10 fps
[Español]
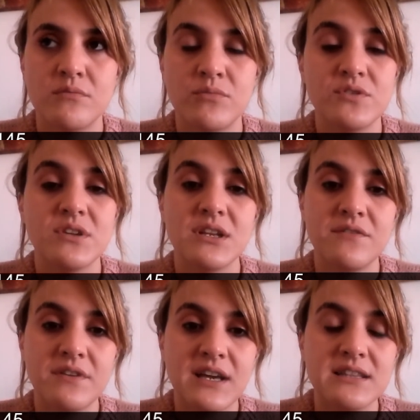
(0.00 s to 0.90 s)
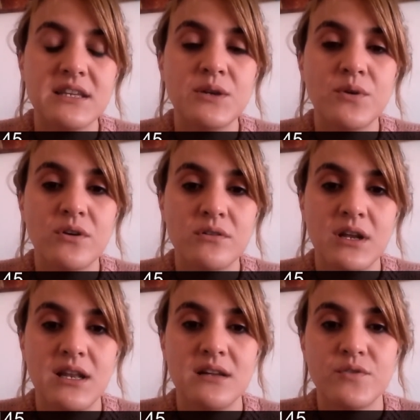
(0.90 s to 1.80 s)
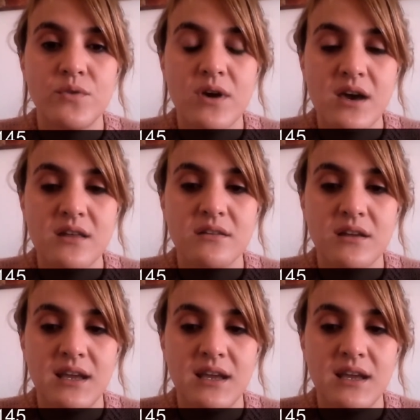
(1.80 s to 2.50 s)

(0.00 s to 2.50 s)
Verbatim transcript: muy significativo en la ciudad,